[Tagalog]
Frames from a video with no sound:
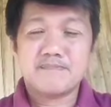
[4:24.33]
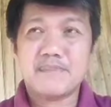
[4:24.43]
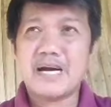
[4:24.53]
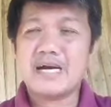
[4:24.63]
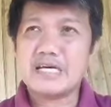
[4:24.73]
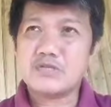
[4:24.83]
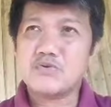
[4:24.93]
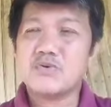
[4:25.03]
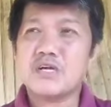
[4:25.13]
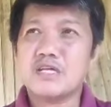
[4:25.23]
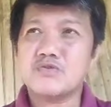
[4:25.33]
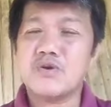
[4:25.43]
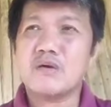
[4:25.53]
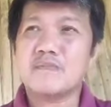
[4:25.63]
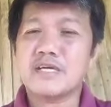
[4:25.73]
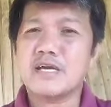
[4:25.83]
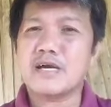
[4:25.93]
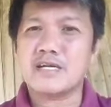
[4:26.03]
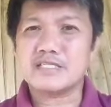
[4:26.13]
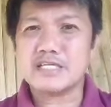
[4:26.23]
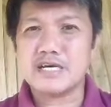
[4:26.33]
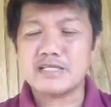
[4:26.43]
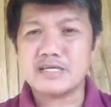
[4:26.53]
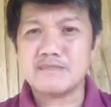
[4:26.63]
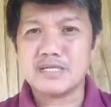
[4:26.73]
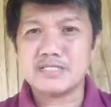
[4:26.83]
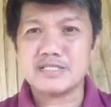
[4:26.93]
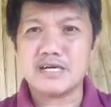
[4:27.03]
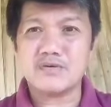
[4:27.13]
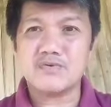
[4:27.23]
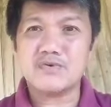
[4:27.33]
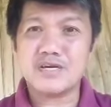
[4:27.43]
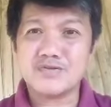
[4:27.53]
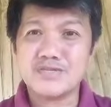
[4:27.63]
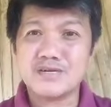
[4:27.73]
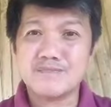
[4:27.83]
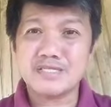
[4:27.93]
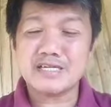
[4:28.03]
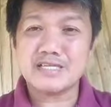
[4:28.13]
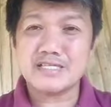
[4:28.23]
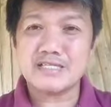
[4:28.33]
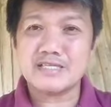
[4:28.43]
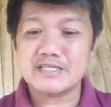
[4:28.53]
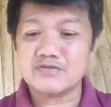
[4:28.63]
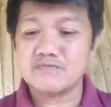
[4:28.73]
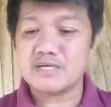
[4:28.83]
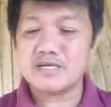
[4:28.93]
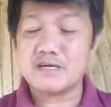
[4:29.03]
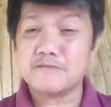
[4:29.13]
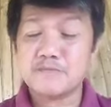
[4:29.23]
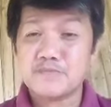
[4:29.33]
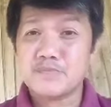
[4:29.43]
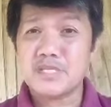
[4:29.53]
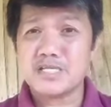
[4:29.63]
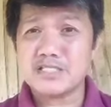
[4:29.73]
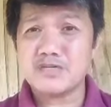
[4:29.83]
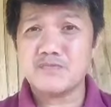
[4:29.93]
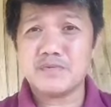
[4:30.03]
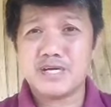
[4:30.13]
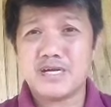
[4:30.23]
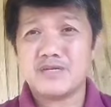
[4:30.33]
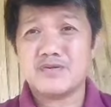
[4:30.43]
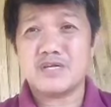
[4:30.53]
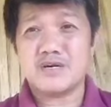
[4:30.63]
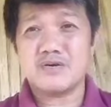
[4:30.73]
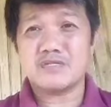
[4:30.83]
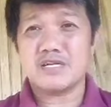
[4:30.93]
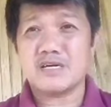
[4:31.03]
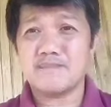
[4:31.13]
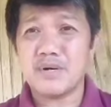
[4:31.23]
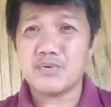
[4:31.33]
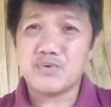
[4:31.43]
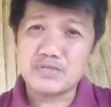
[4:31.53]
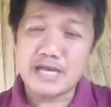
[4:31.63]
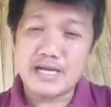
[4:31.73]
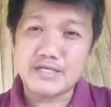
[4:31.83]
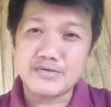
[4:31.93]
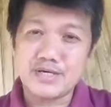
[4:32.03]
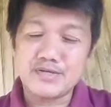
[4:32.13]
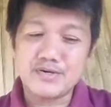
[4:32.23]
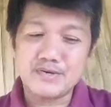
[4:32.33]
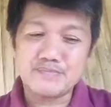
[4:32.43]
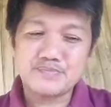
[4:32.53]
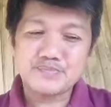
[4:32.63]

Paano or ano ang mayayari sa ating bansa kung ganun ang mentalidad na itong mga nasa gobyerno? Nako, talagang paurong tayo. Ano ho?